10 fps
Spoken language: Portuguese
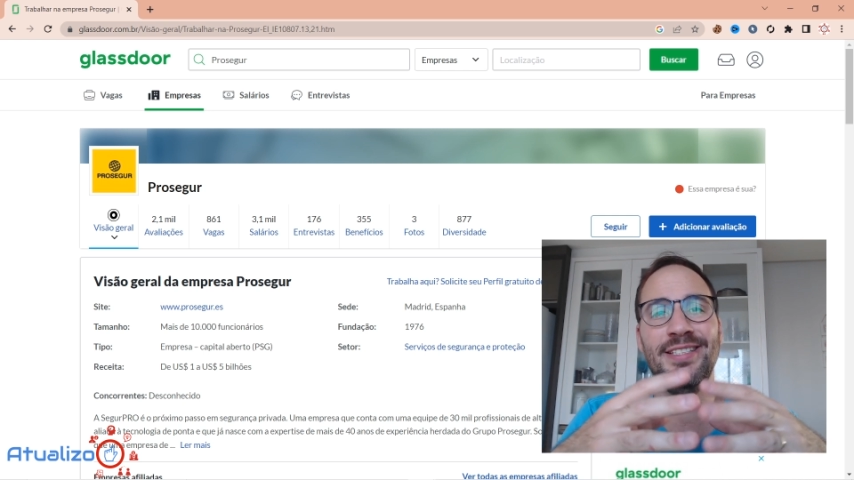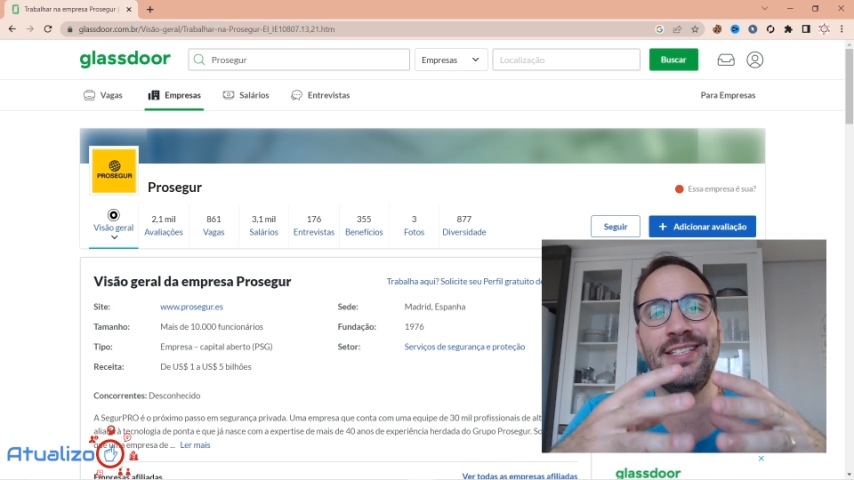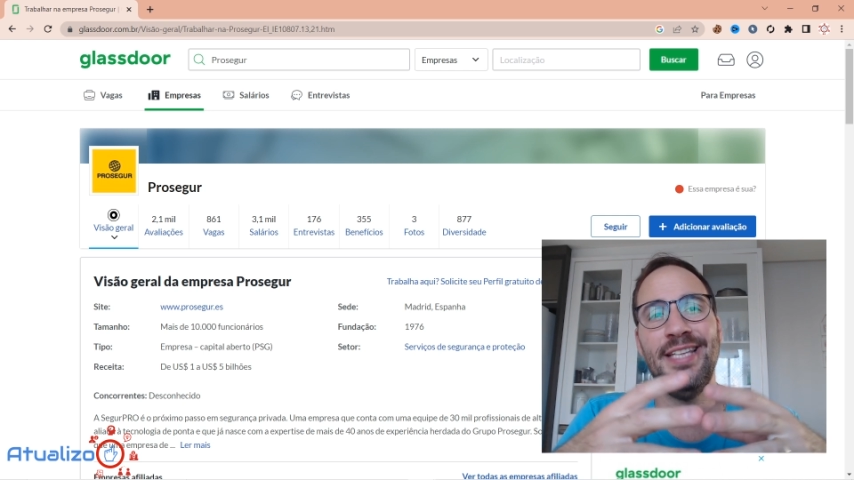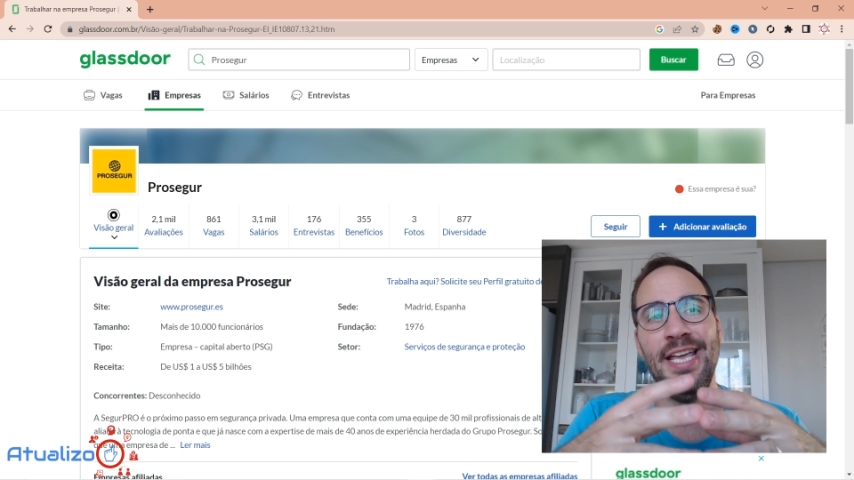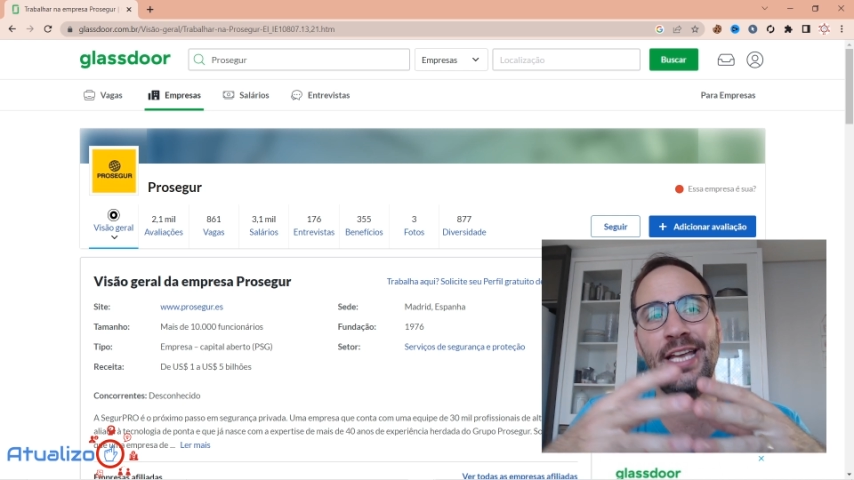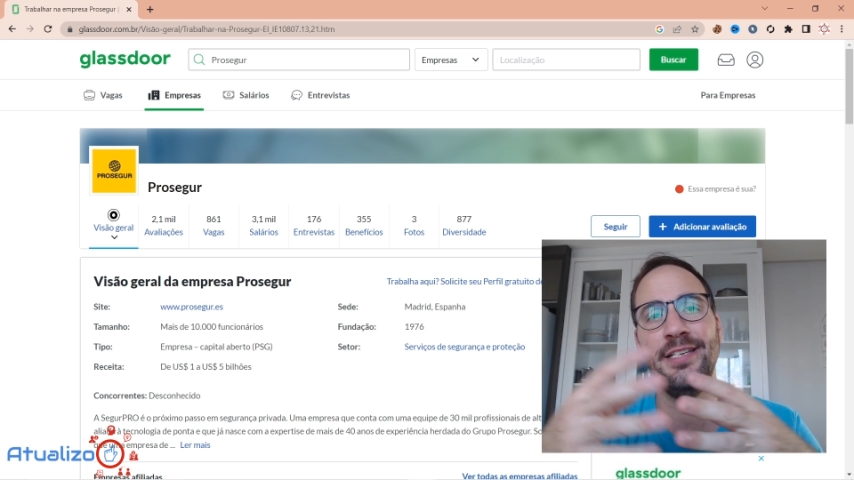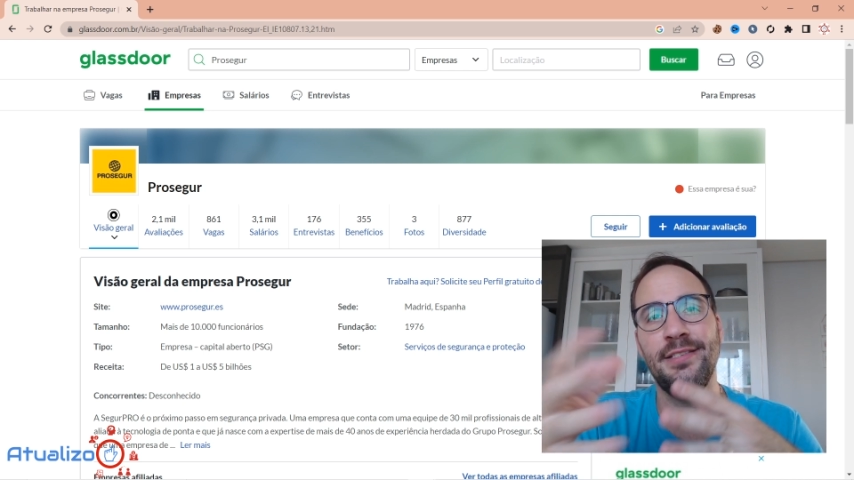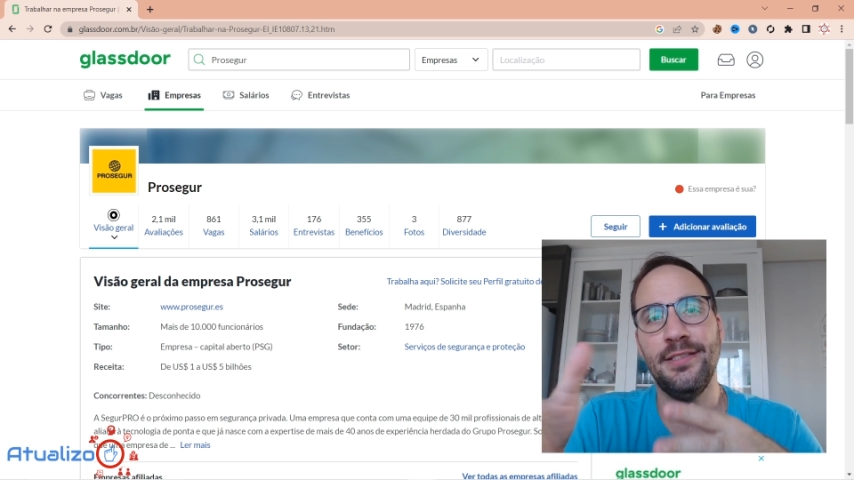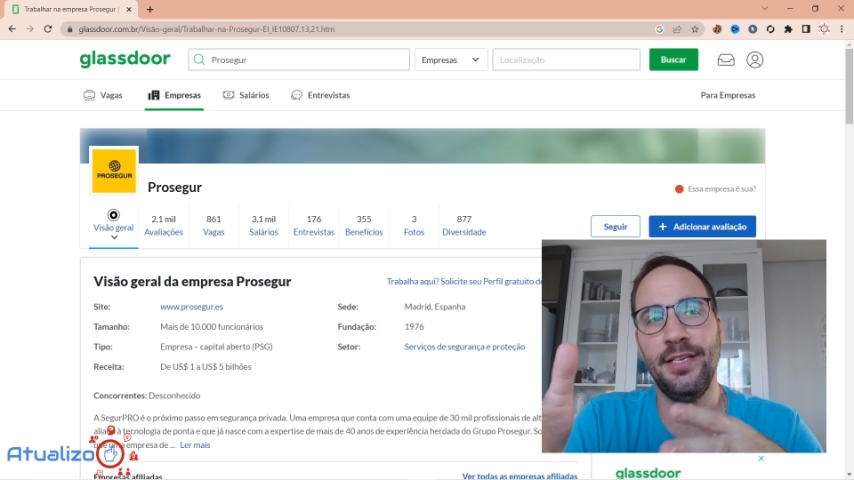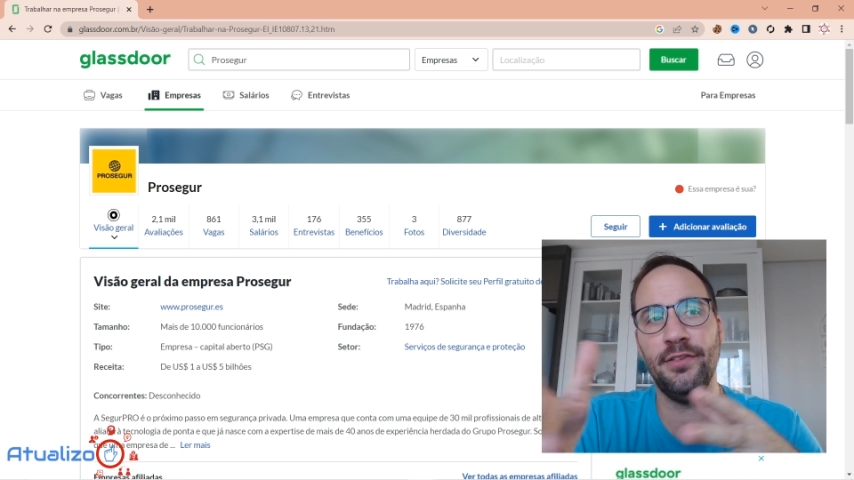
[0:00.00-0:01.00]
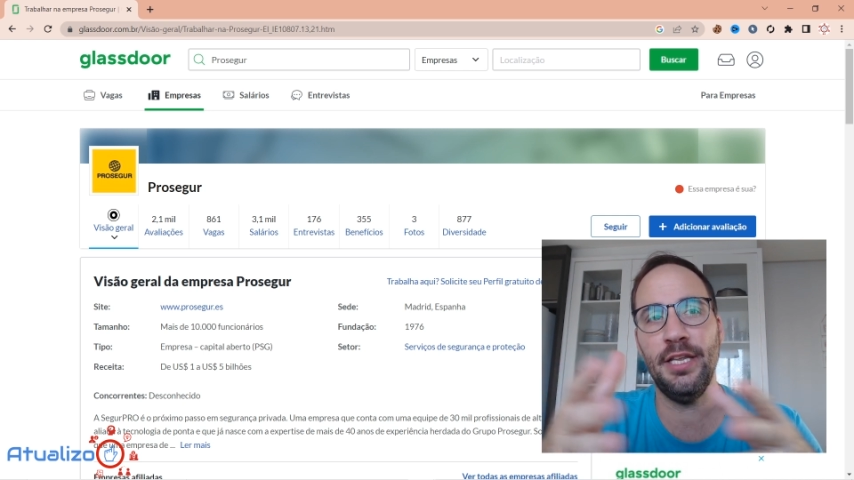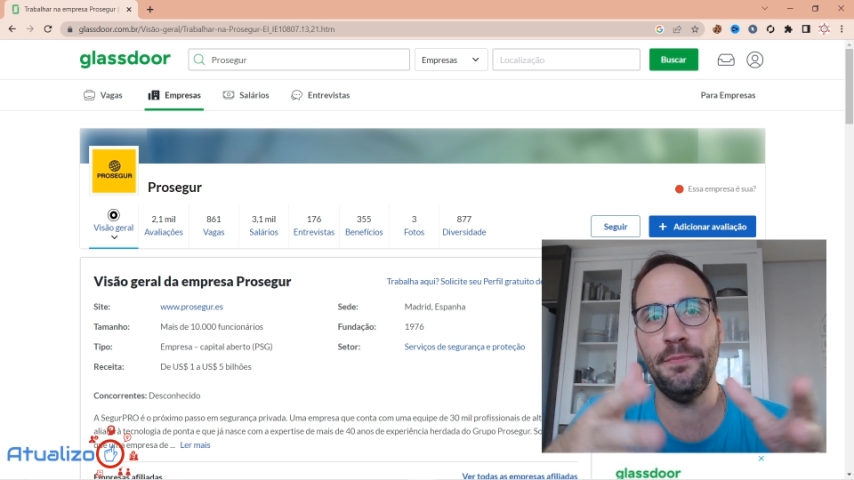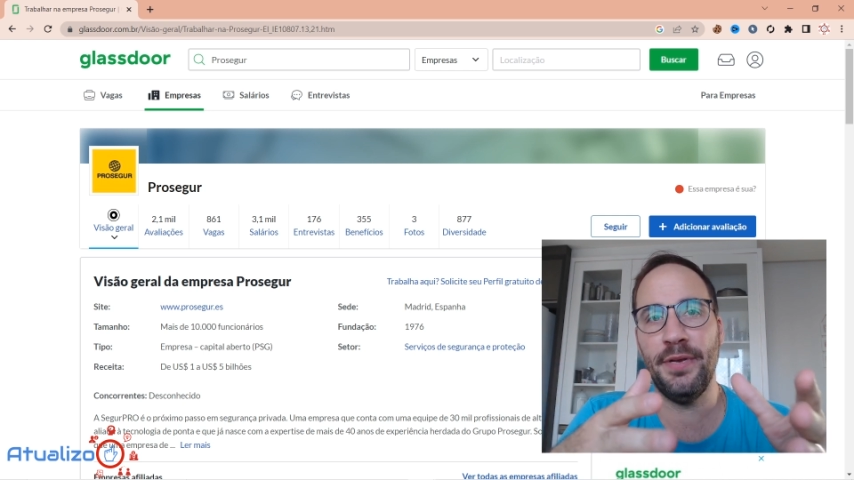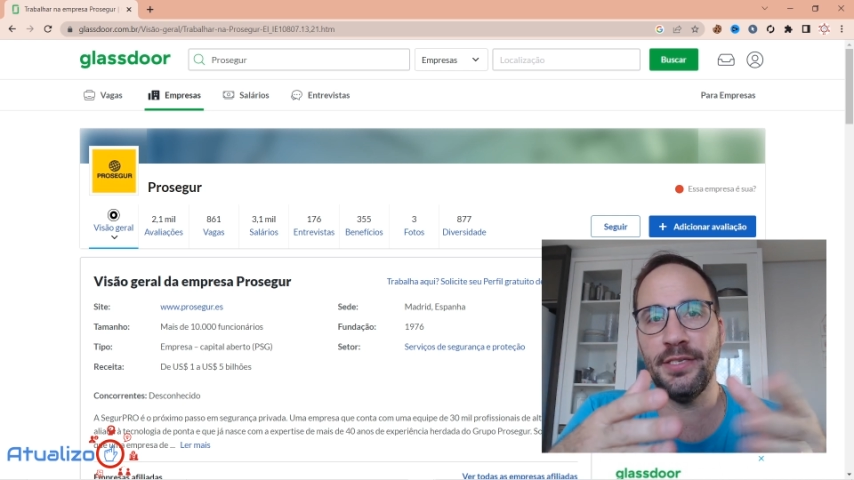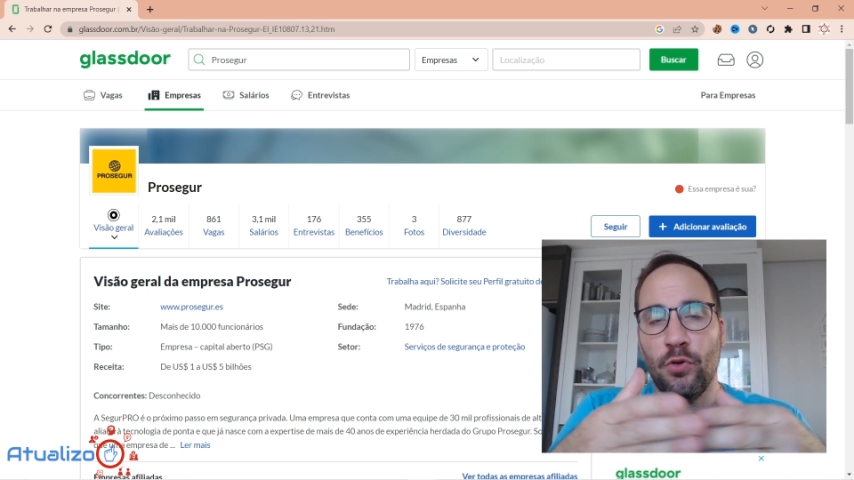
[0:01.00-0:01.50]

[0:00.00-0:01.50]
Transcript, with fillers: deles dentro da empresa.